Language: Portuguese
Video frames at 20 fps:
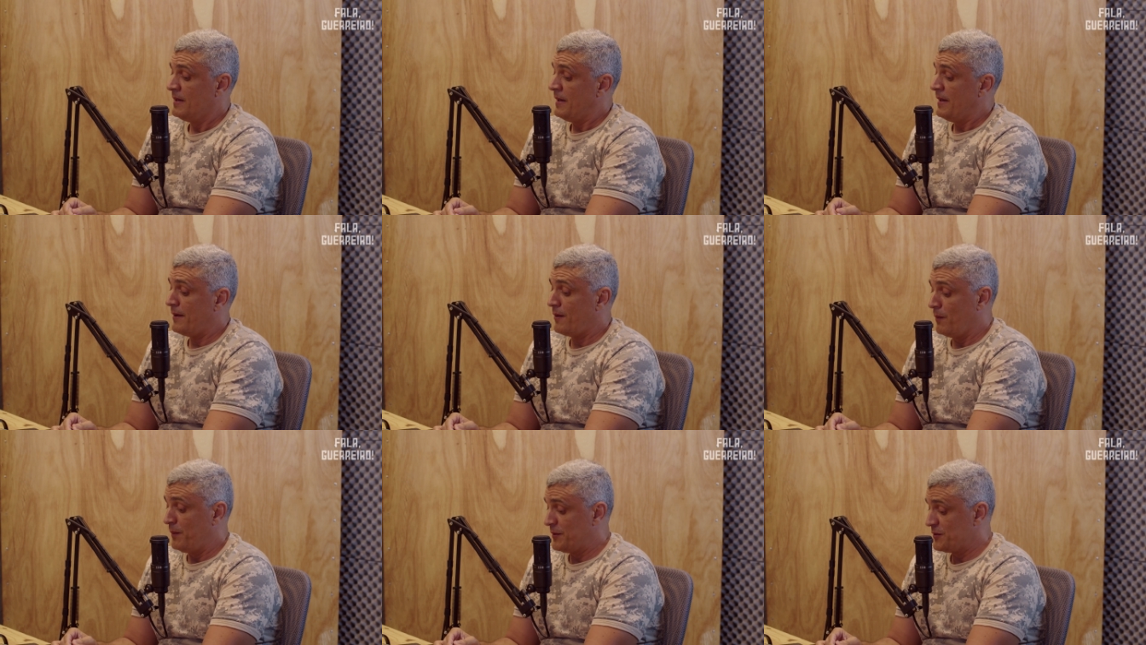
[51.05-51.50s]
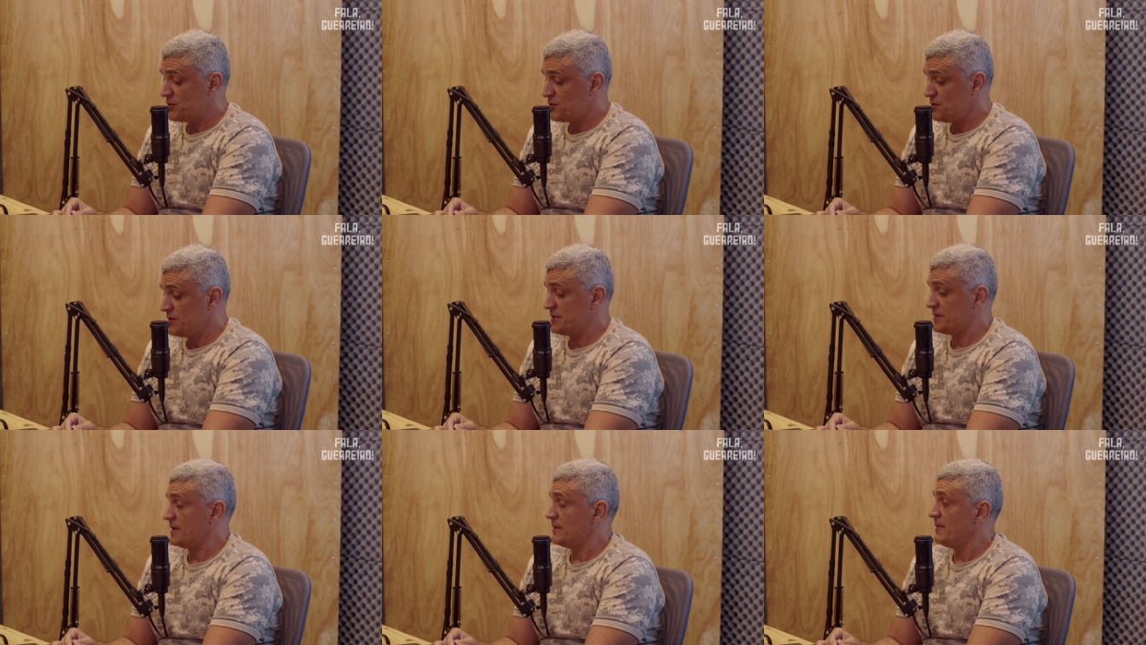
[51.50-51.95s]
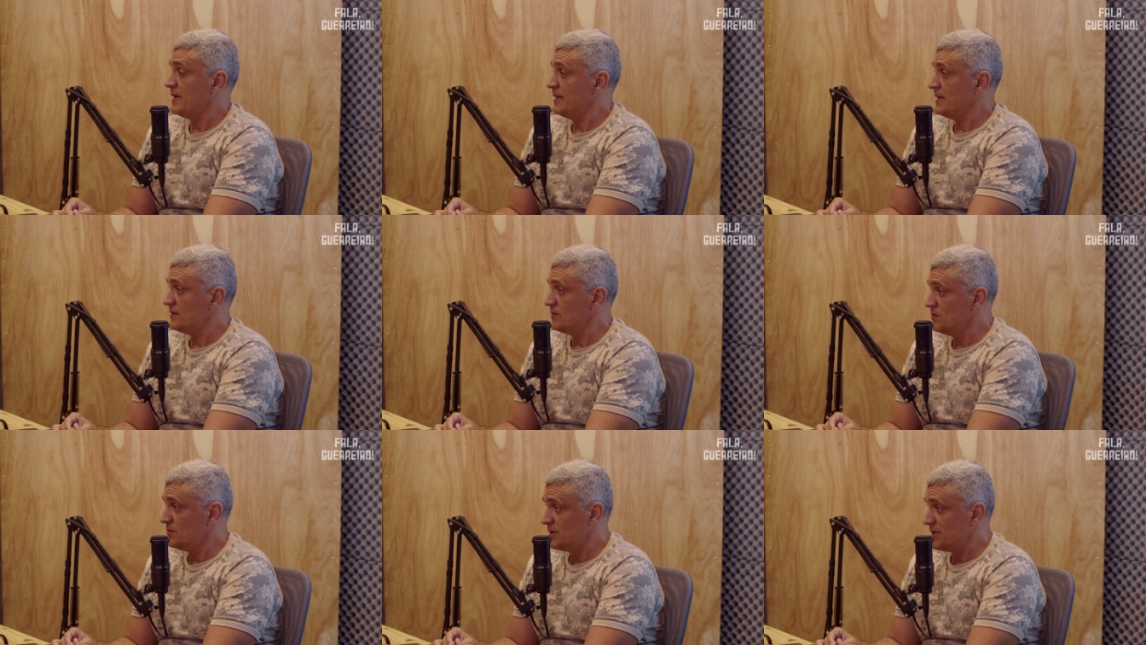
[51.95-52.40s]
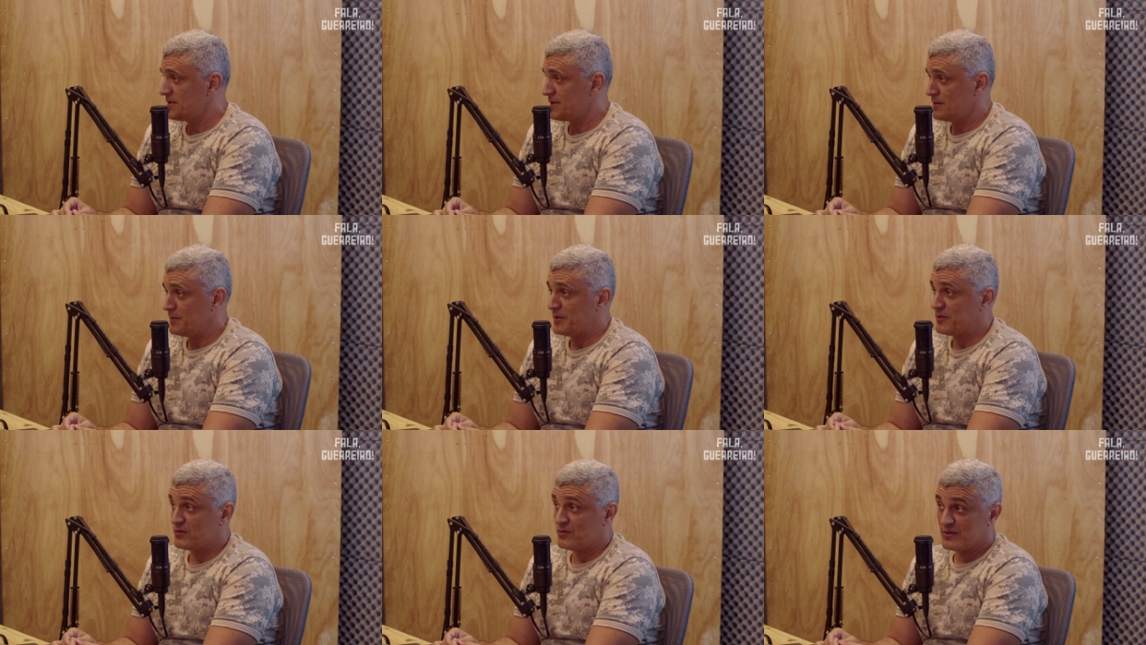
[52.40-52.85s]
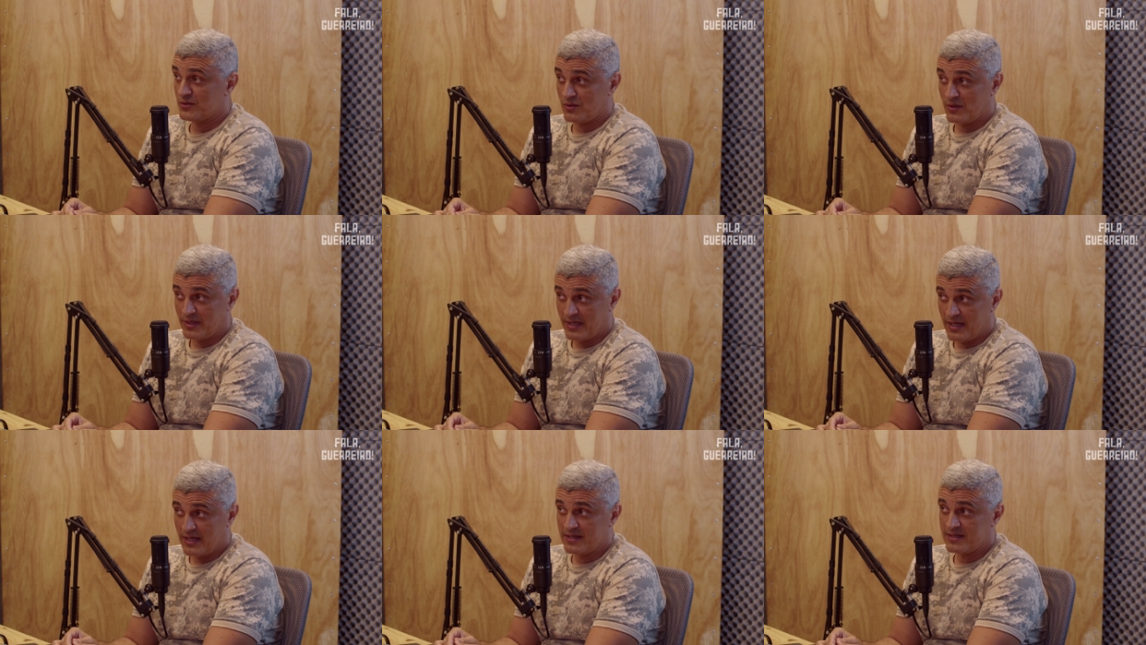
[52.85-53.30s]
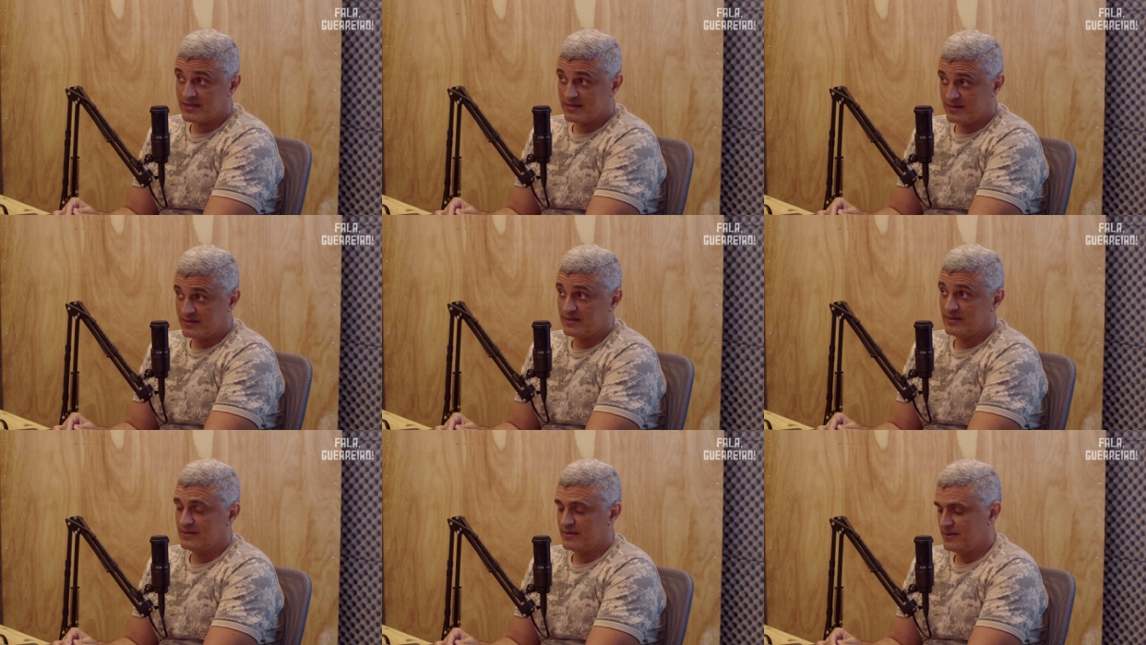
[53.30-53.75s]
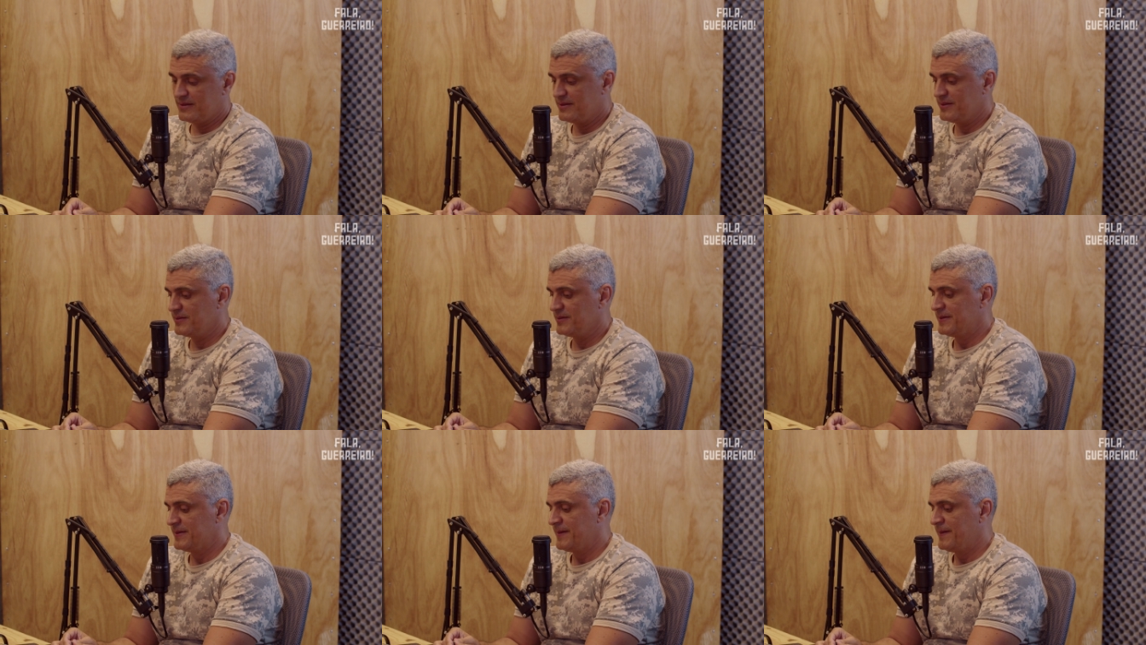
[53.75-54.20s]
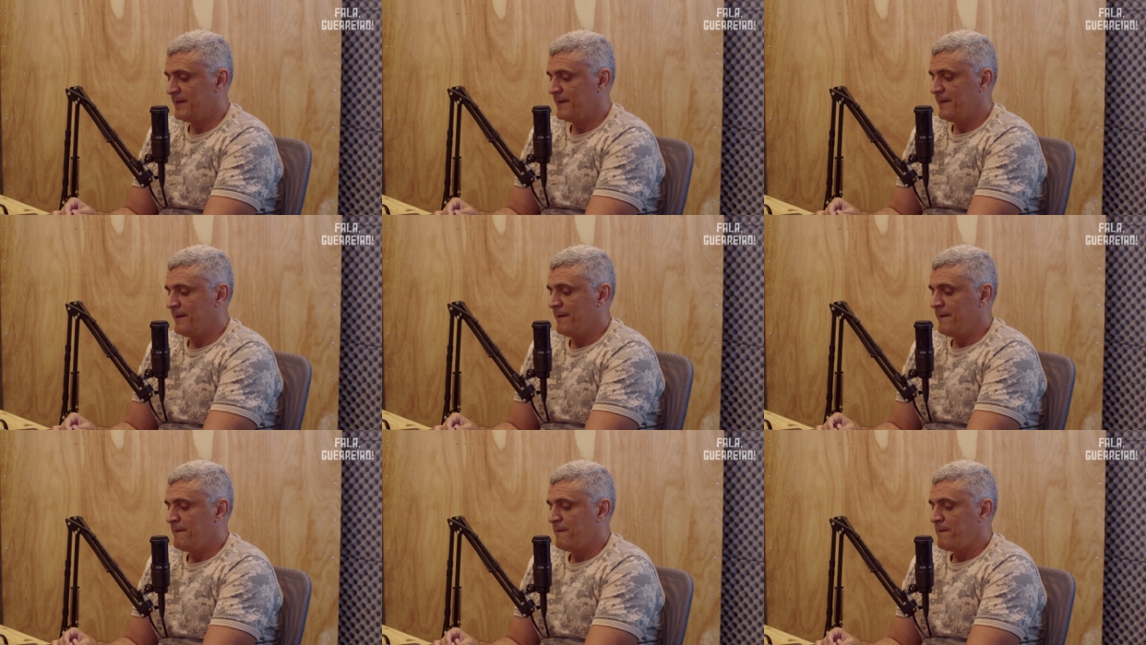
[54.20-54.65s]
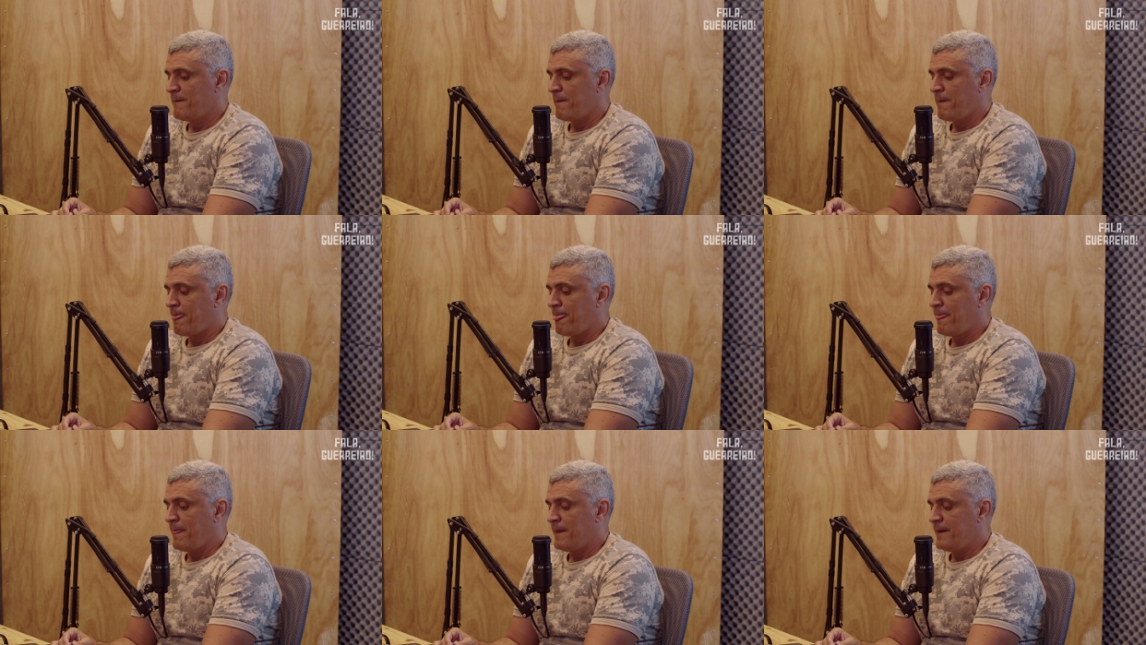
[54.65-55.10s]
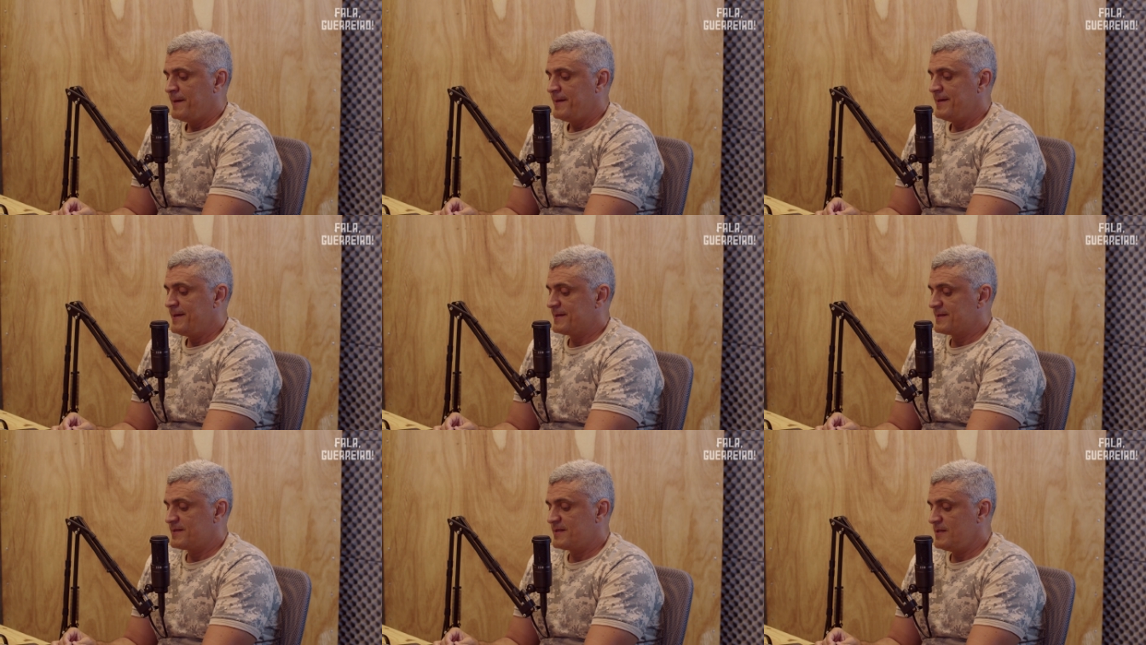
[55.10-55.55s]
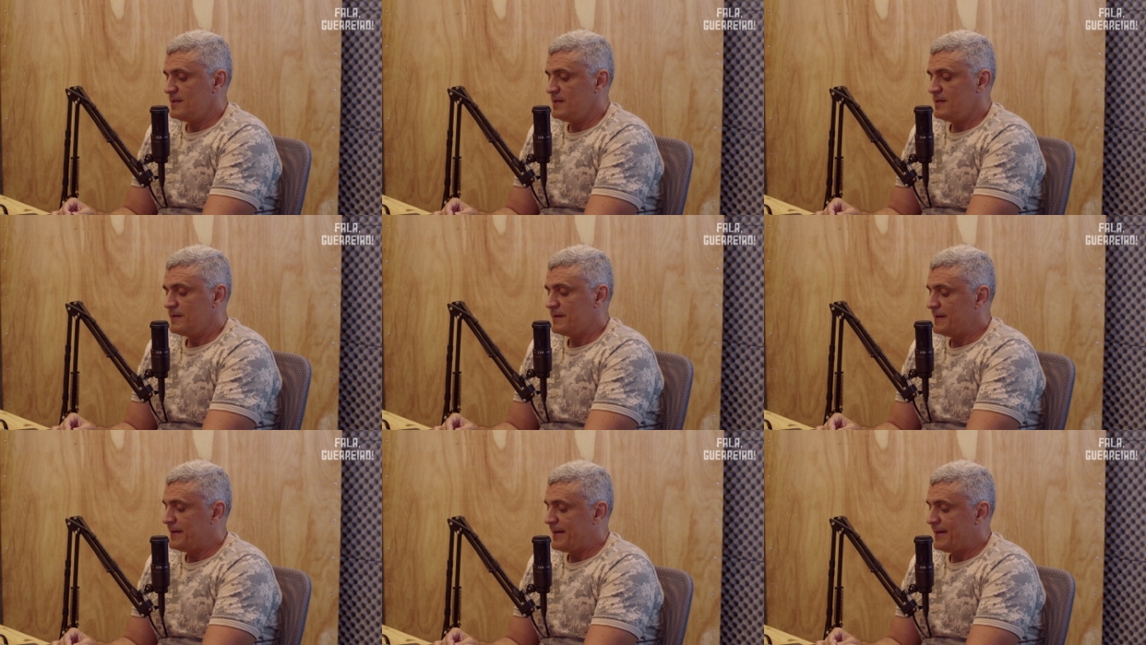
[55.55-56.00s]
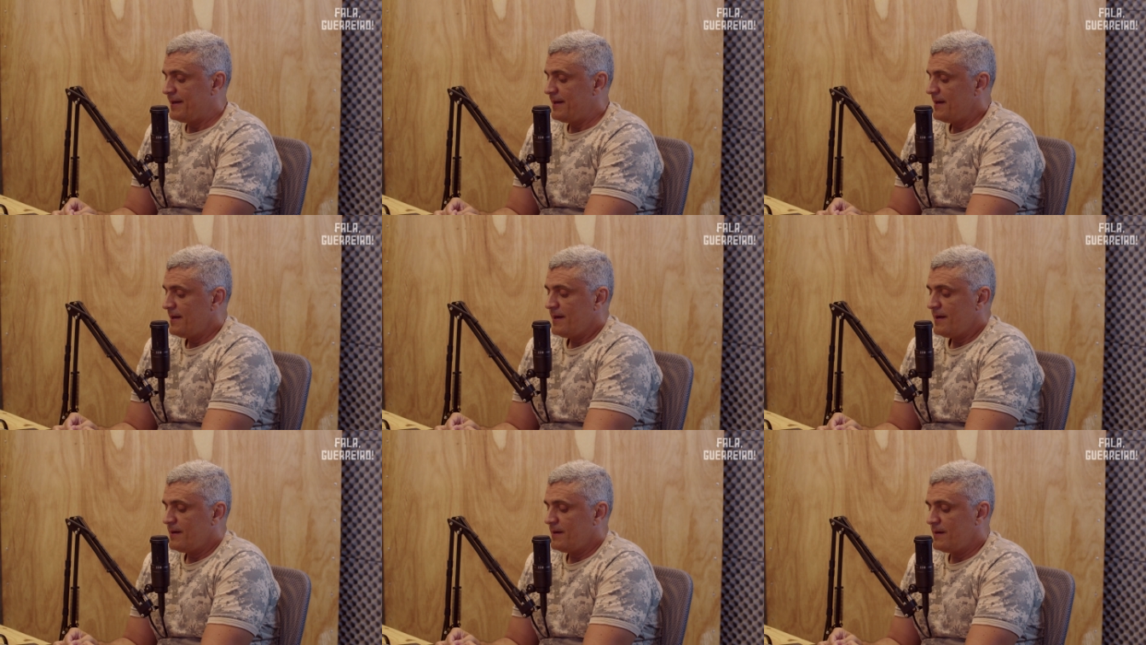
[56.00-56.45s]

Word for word: eram pessoas trabalhadoras, eram pessoas honestas, entendeu? E assim, é.